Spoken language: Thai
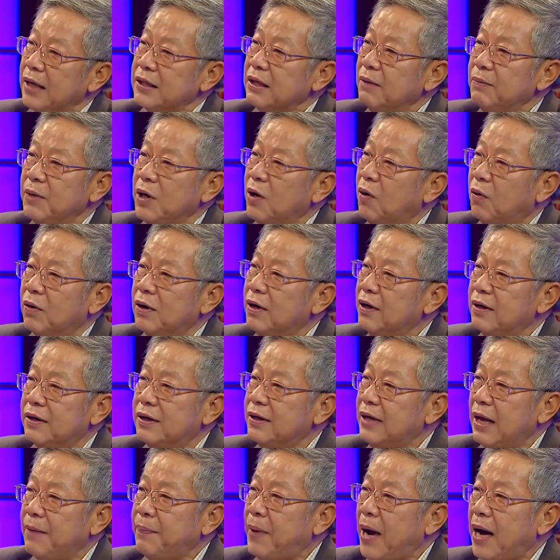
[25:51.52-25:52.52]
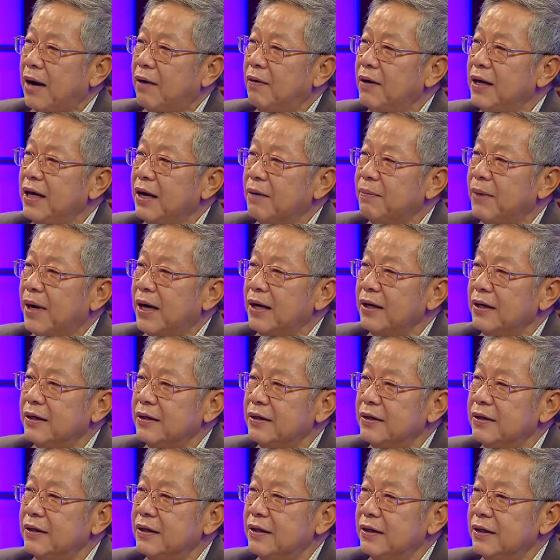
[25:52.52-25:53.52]
จจะมีคนในพรรคเขาเรียกมั้ง
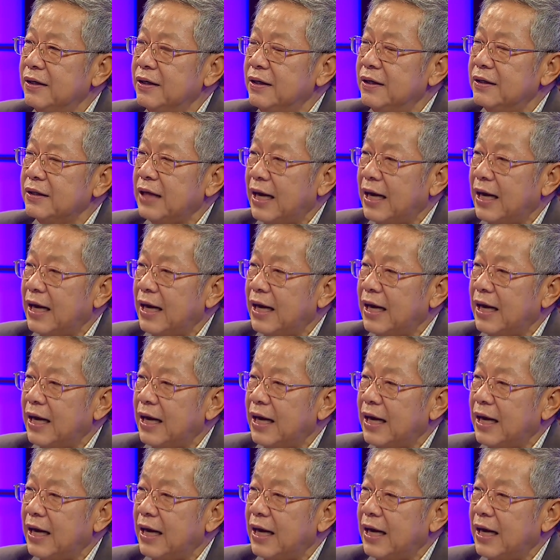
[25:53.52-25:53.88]
ทอนเหรอ